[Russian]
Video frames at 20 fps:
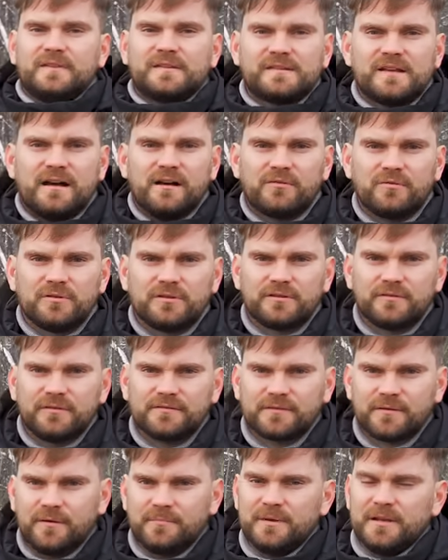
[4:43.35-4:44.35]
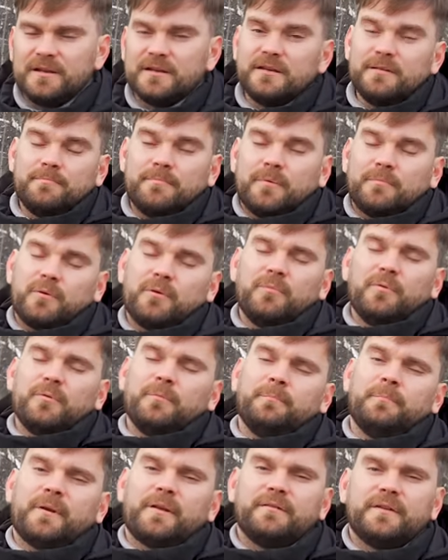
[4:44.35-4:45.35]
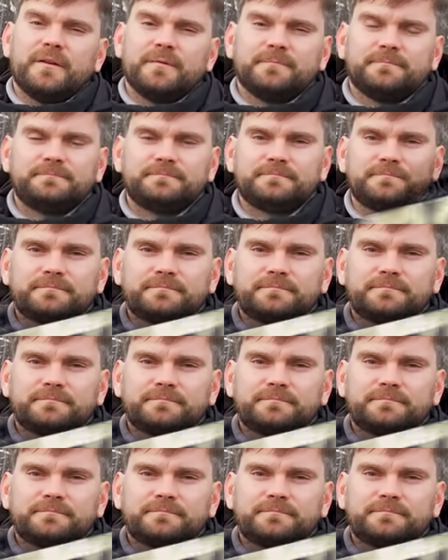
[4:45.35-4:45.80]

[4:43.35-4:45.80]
за руль этого автомобиля и попробуем, проверим.